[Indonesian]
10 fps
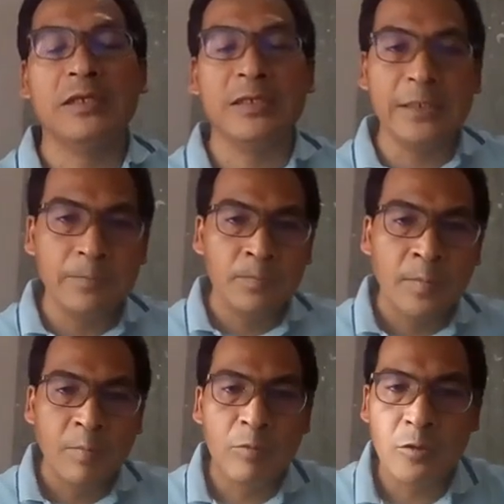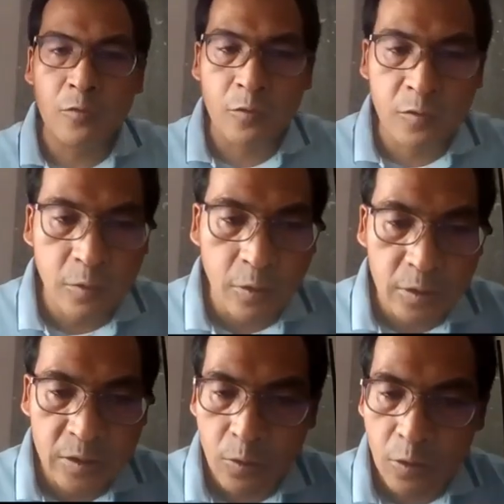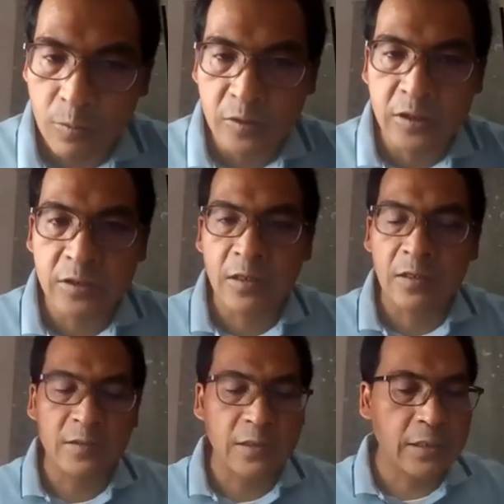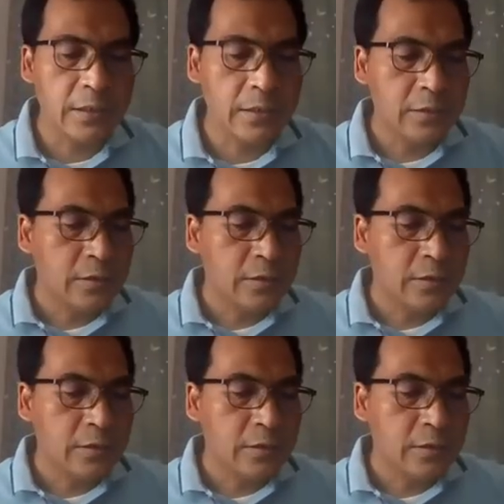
Jadi menurut Romo Jenderal saya,